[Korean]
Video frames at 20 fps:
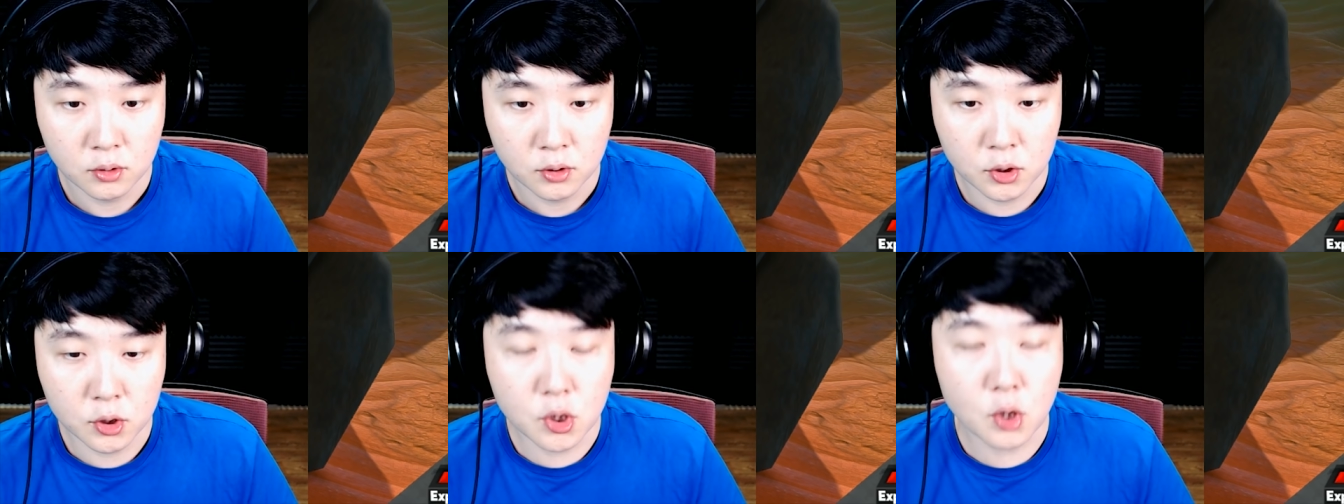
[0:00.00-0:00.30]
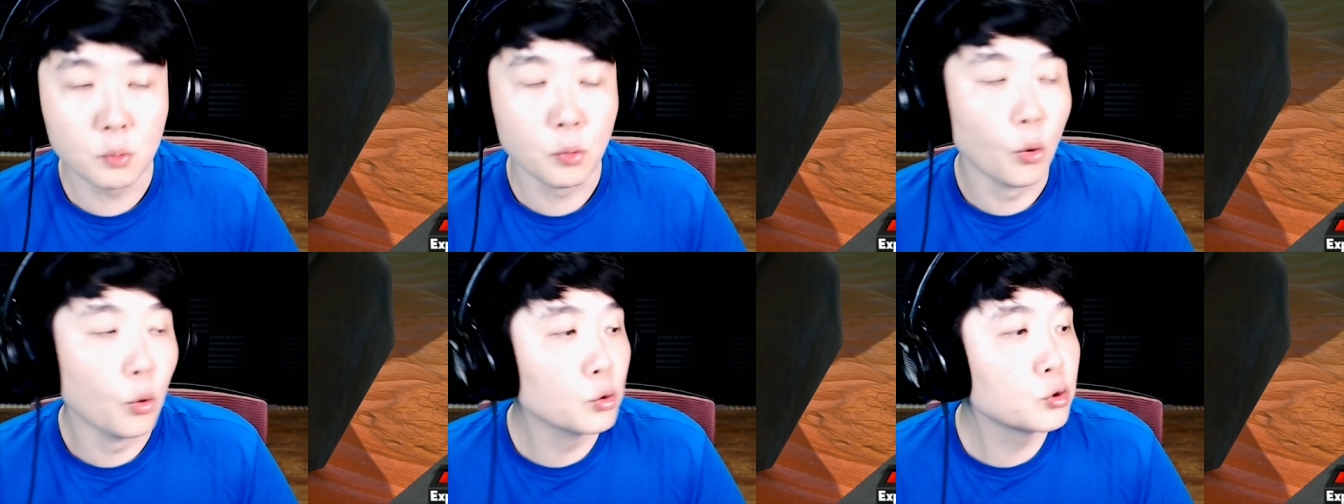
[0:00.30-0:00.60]
이게
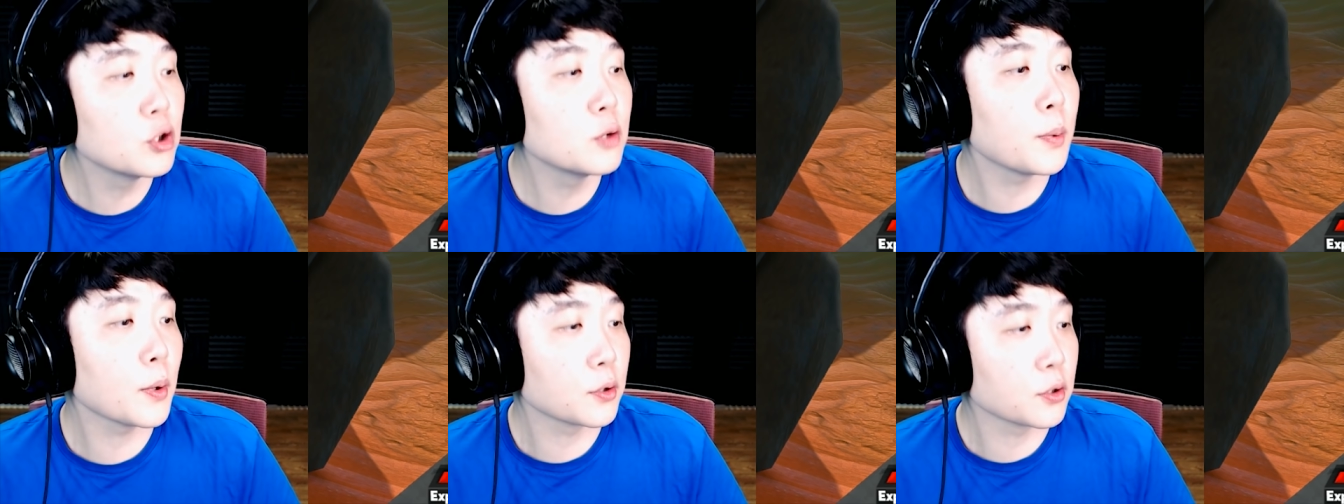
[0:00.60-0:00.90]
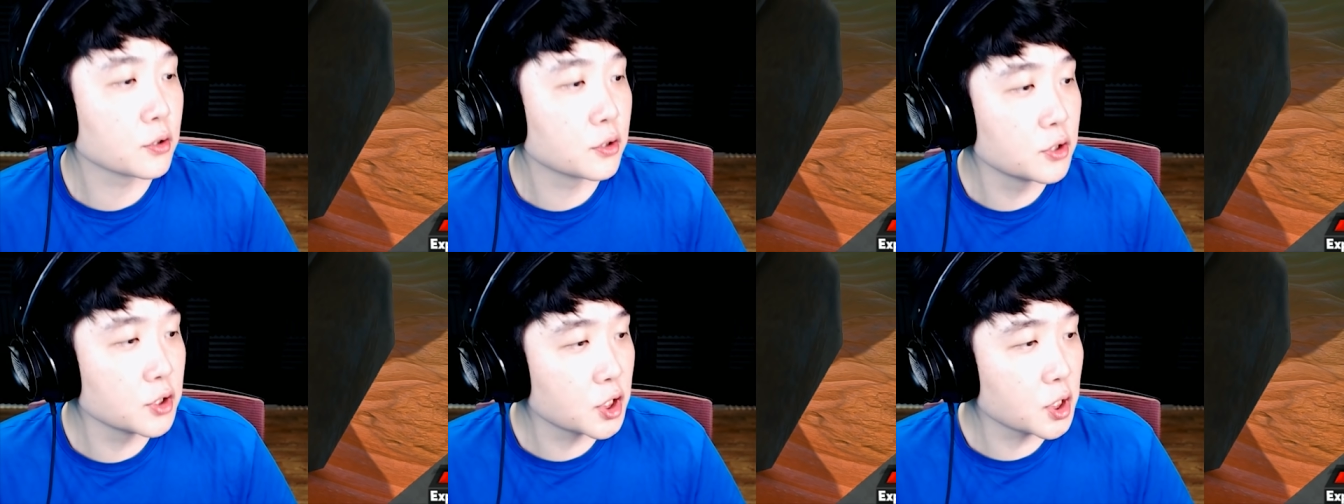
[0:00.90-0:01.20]
뭐 어디를 봐서
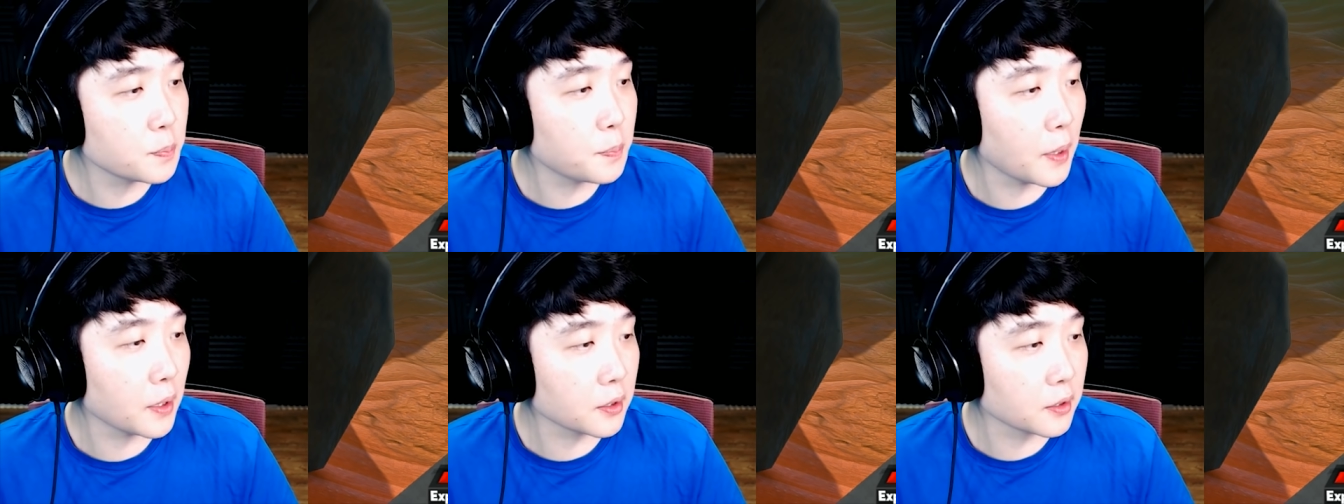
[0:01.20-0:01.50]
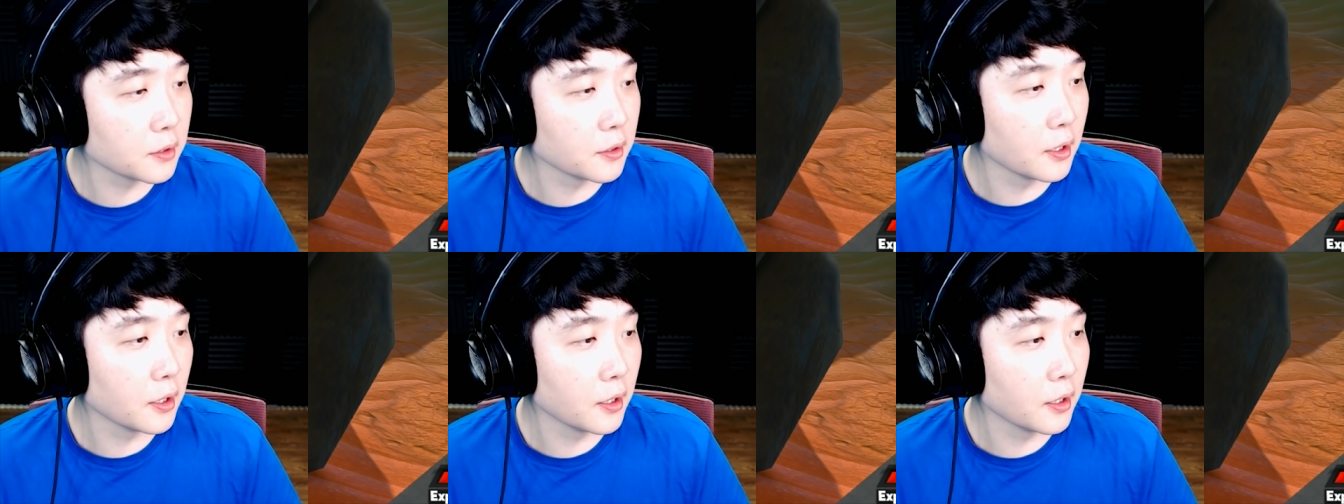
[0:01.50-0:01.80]

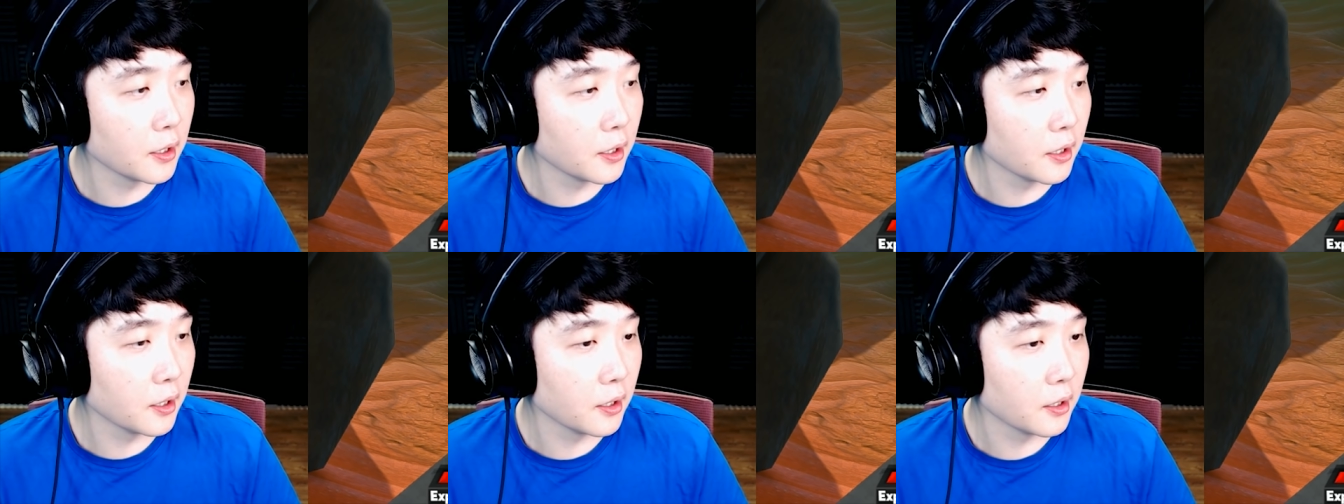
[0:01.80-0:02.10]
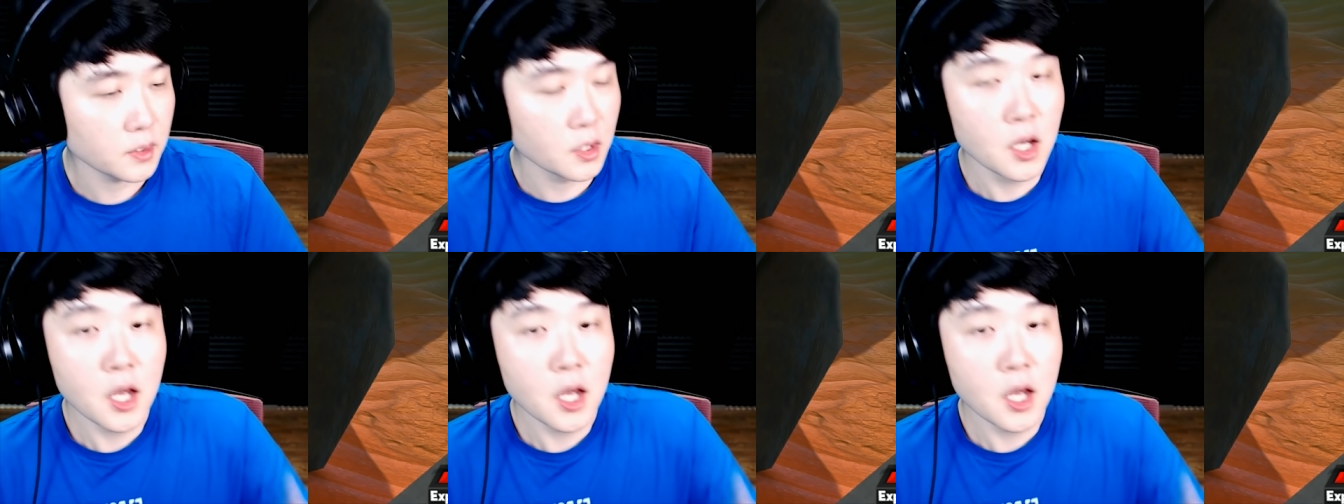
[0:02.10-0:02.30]
크시팍인데